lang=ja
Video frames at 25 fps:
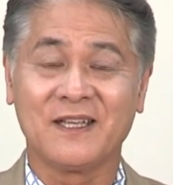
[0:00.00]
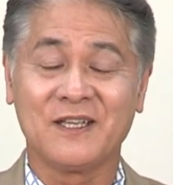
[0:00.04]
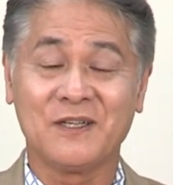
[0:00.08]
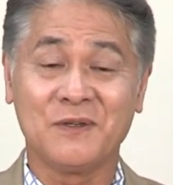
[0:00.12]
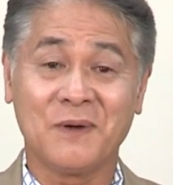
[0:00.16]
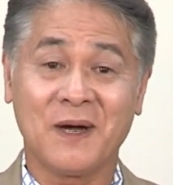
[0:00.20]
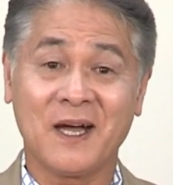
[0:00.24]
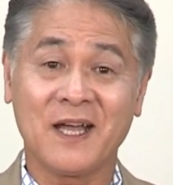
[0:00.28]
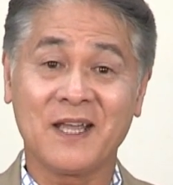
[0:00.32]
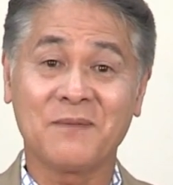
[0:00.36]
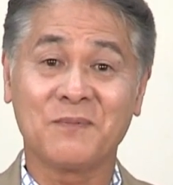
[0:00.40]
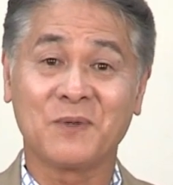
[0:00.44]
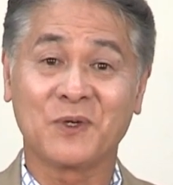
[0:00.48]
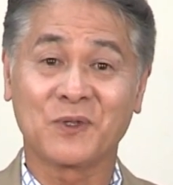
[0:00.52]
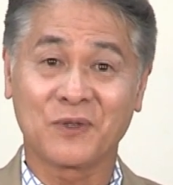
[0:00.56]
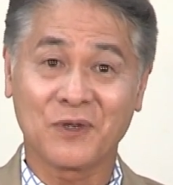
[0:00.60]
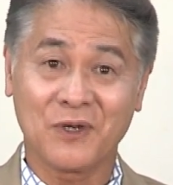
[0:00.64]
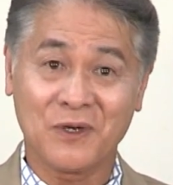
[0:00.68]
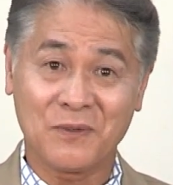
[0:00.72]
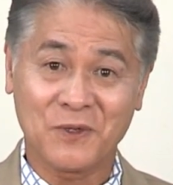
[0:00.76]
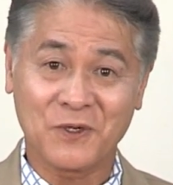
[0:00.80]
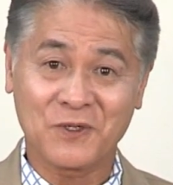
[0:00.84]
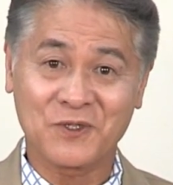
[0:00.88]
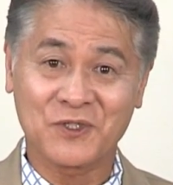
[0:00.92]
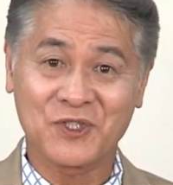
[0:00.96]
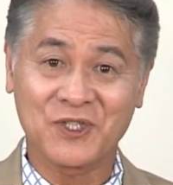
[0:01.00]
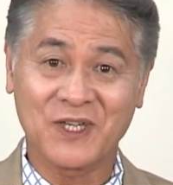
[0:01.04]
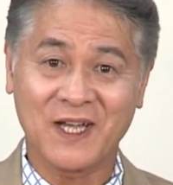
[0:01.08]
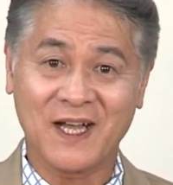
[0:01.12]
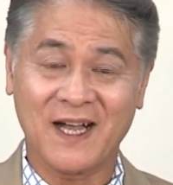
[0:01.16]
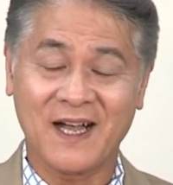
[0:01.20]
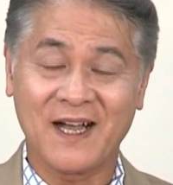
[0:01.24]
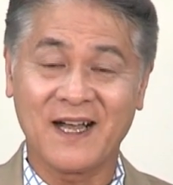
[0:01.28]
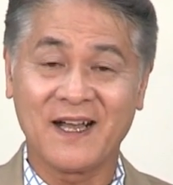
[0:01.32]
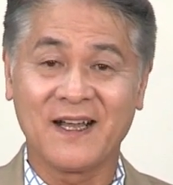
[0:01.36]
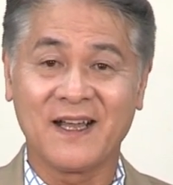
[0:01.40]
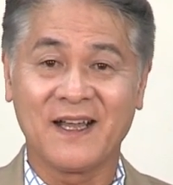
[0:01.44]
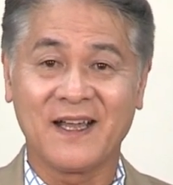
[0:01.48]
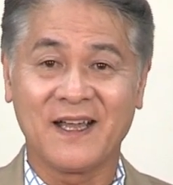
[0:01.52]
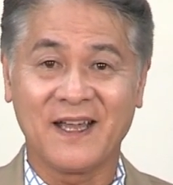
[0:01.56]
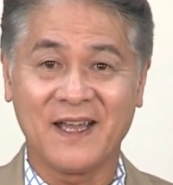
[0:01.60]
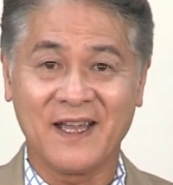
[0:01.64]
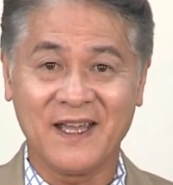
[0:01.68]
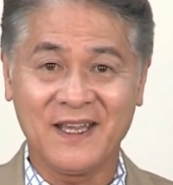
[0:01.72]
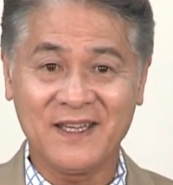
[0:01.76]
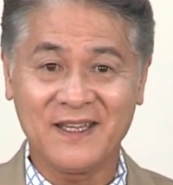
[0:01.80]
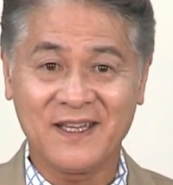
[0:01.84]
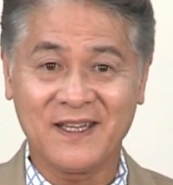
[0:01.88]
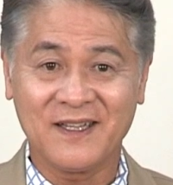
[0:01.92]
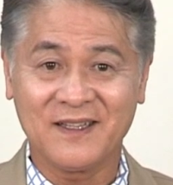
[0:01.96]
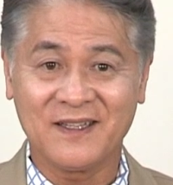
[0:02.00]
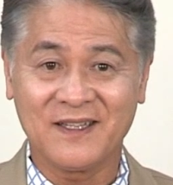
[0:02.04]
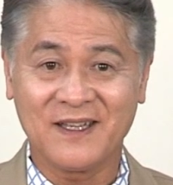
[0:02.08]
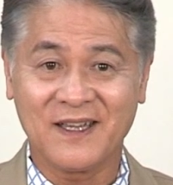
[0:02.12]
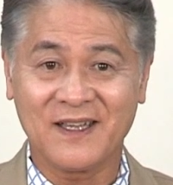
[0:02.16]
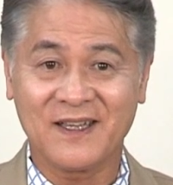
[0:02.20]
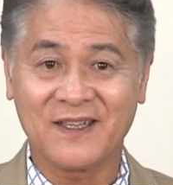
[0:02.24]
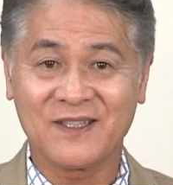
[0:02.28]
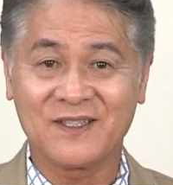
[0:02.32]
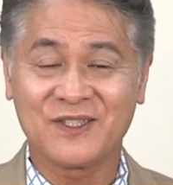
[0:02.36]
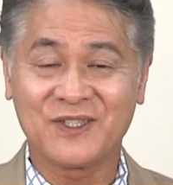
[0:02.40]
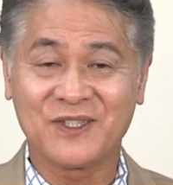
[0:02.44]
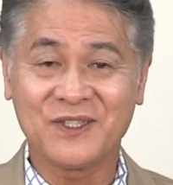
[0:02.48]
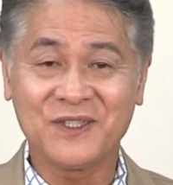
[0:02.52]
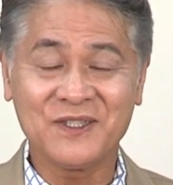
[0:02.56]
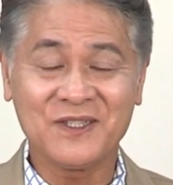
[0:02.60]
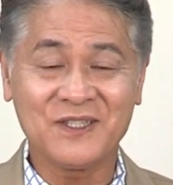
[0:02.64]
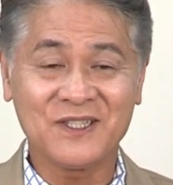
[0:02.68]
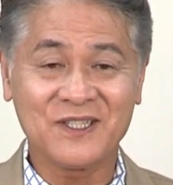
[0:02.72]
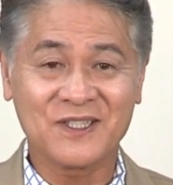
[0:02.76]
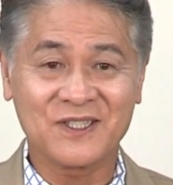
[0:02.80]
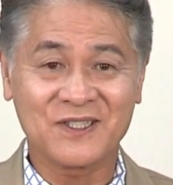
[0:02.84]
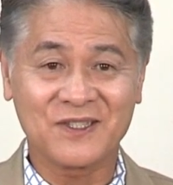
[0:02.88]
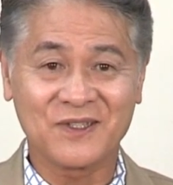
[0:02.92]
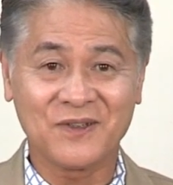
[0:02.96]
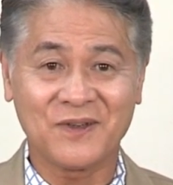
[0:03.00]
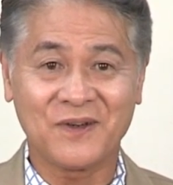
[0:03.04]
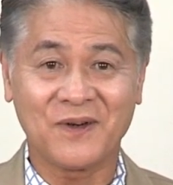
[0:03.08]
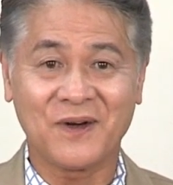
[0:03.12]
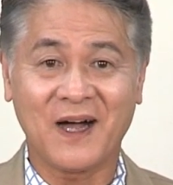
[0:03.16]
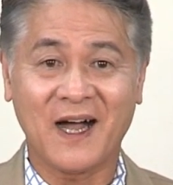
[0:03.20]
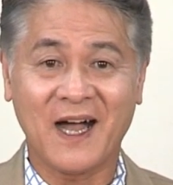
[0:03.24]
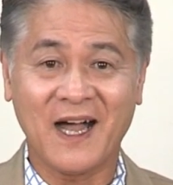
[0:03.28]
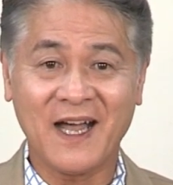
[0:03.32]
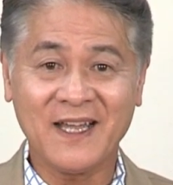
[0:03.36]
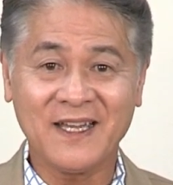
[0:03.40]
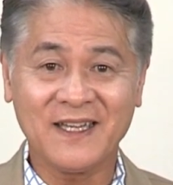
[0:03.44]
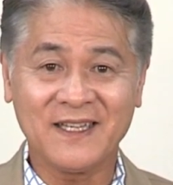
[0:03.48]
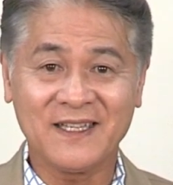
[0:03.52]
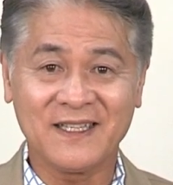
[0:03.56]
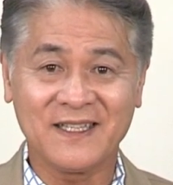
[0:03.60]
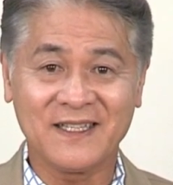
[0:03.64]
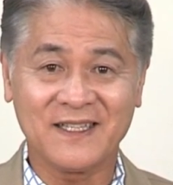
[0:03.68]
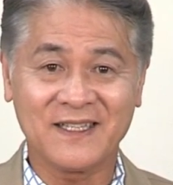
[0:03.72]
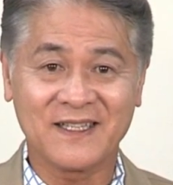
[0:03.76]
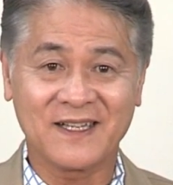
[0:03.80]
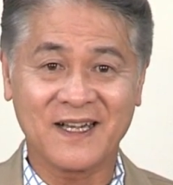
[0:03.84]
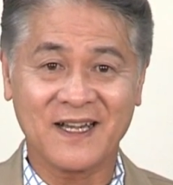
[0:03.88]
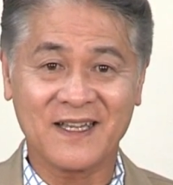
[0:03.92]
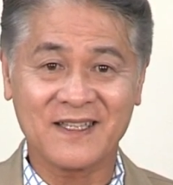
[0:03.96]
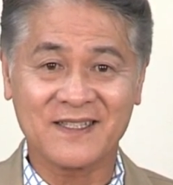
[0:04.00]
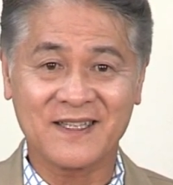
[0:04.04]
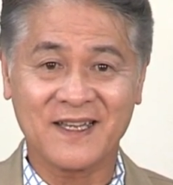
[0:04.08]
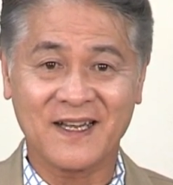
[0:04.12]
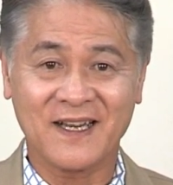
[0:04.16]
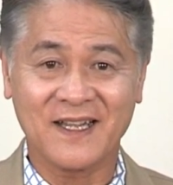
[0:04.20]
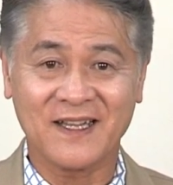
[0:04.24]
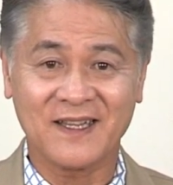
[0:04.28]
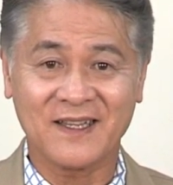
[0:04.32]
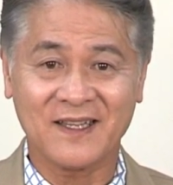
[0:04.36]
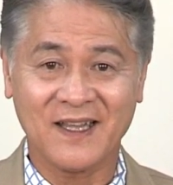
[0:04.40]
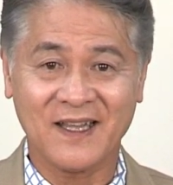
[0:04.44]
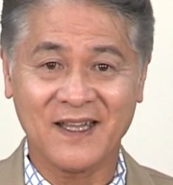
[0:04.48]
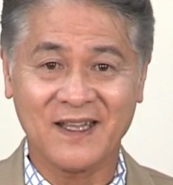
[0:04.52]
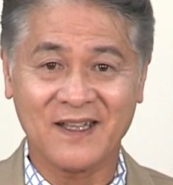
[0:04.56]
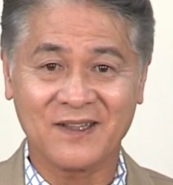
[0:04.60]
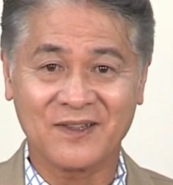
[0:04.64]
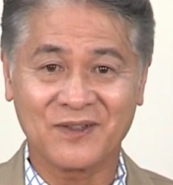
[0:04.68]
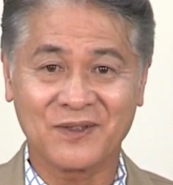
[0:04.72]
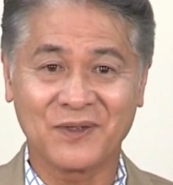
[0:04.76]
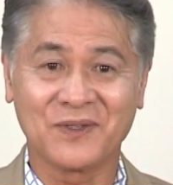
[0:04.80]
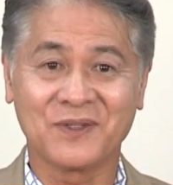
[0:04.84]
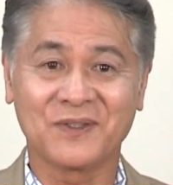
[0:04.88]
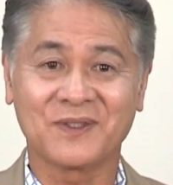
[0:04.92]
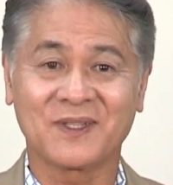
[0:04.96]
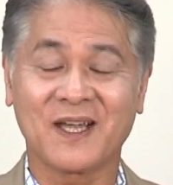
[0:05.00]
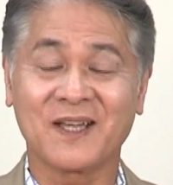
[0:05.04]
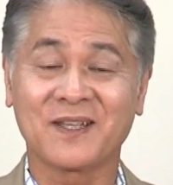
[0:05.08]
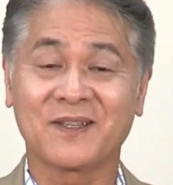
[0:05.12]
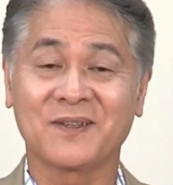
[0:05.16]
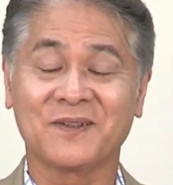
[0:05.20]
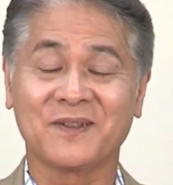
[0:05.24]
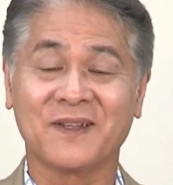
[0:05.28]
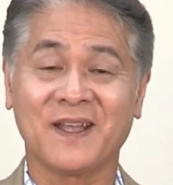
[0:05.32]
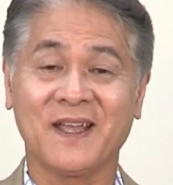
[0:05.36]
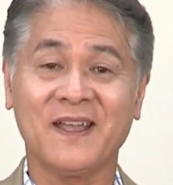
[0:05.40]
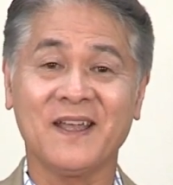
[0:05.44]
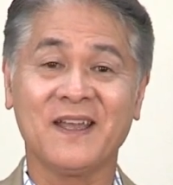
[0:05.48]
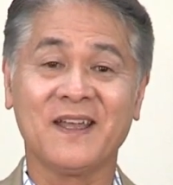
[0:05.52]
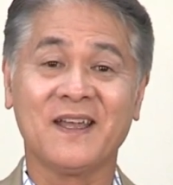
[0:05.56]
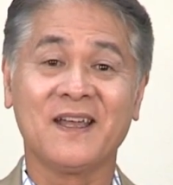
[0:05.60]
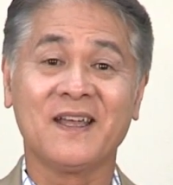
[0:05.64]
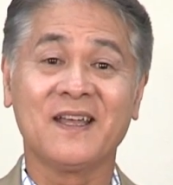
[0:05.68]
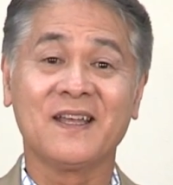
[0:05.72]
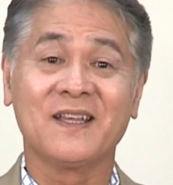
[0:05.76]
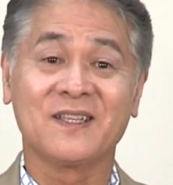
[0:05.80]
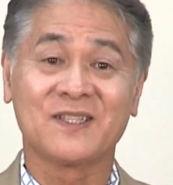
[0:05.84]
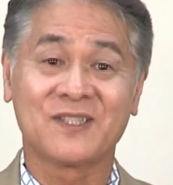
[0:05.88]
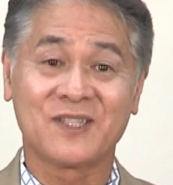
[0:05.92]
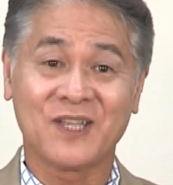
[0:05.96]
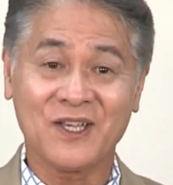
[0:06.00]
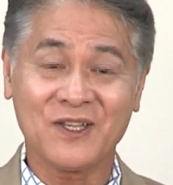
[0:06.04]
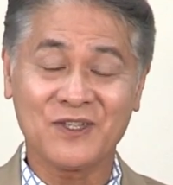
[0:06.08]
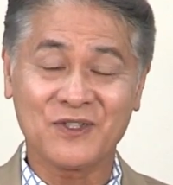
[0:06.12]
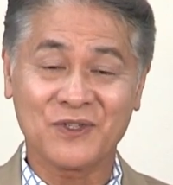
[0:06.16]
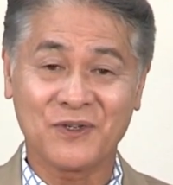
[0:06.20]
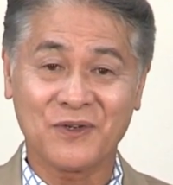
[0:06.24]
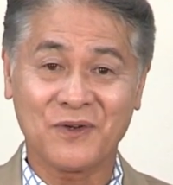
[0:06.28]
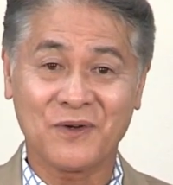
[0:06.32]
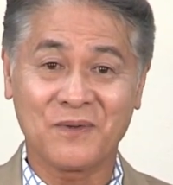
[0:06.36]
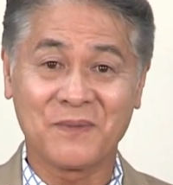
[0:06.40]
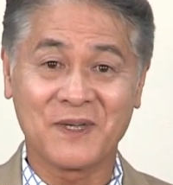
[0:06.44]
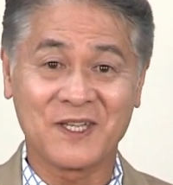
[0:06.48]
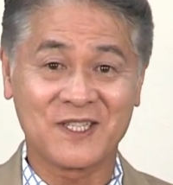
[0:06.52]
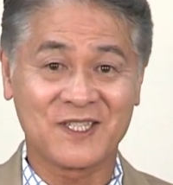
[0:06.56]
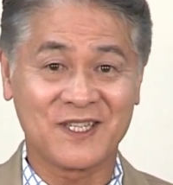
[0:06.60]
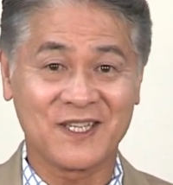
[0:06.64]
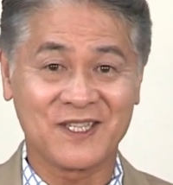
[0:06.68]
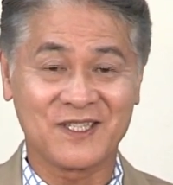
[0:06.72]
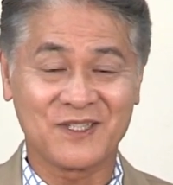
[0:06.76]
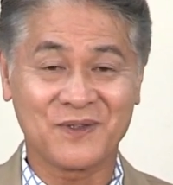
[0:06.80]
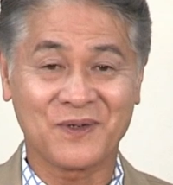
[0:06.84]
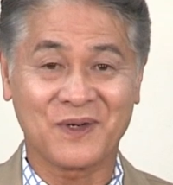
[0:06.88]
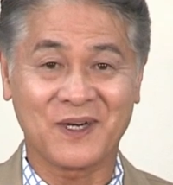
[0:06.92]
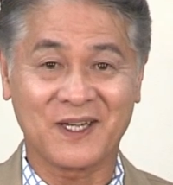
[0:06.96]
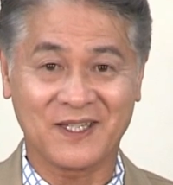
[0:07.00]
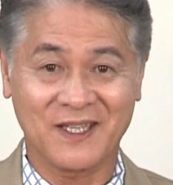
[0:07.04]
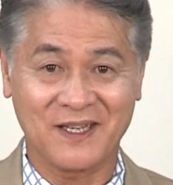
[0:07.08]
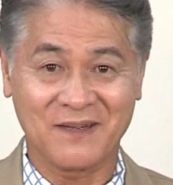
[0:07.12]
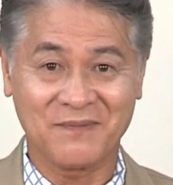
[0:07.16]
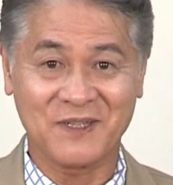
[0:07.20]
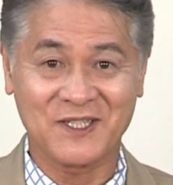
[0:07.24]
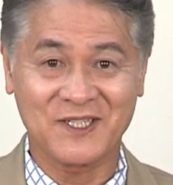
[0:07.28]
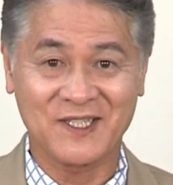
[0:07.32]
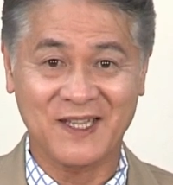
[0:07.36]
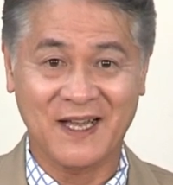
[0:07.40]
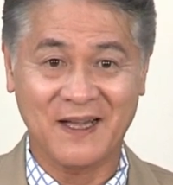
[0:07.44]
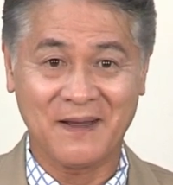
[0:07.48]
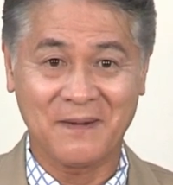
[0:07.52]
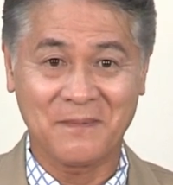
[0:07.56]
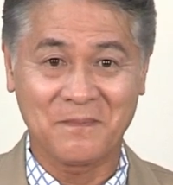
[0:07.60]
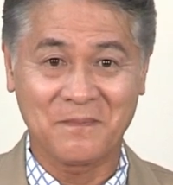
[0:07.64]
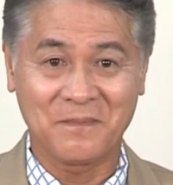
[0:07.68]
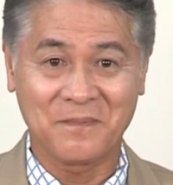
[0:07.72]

岩井元牧師が「永遠で真実の愛に生かされて」というタイトルで聖書のメッセージを語りました